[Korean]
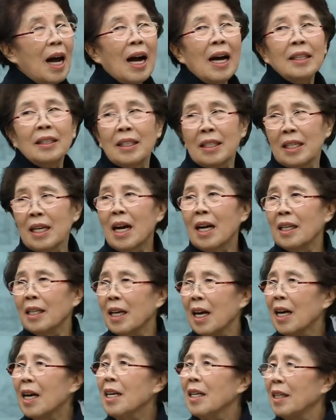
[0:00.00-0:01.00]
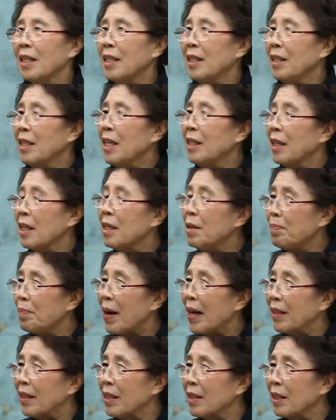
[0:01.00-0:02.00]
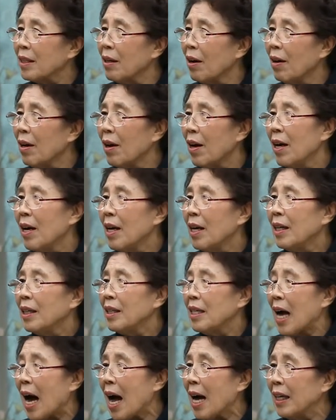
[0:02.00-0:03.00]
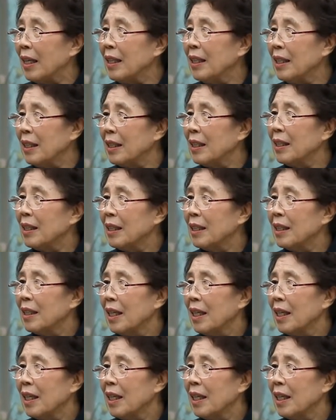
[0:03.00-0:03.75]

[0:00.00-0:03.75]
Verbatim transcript: 아들이 하나가 있는데 들판에서 양을